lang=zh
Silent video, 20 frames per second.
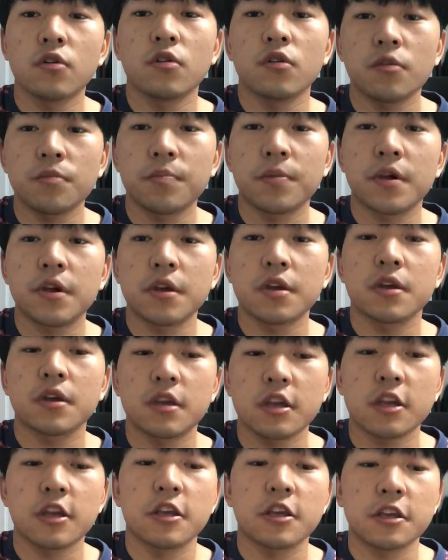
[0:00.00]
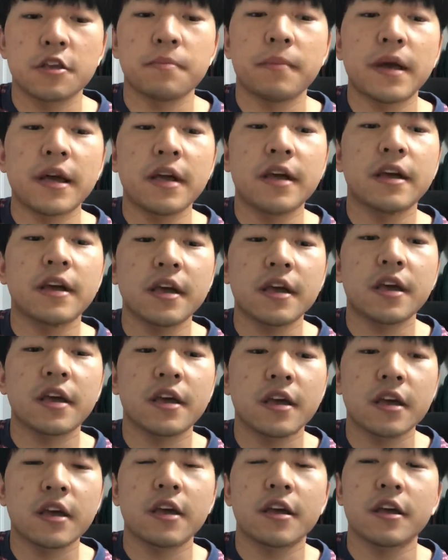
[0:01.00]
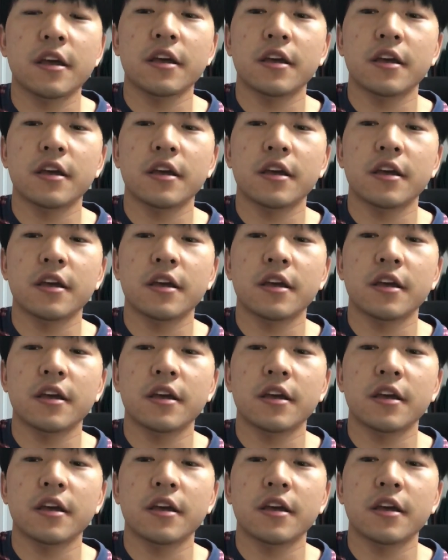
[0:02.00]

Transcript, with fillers: 不疲惫，